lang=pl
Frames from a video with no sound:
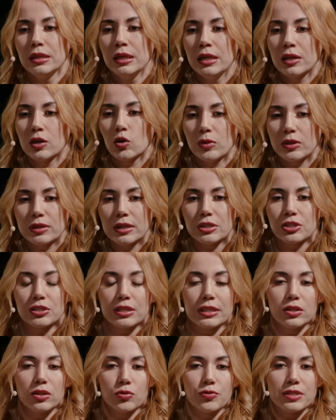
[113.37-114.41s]
komentarzy na
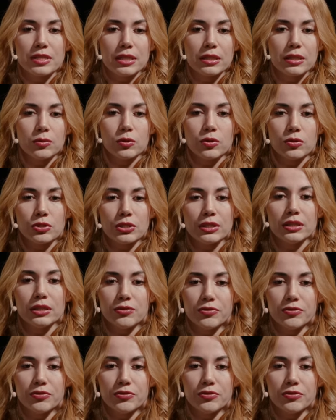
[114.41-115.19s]
jego oficjalnym koncie nie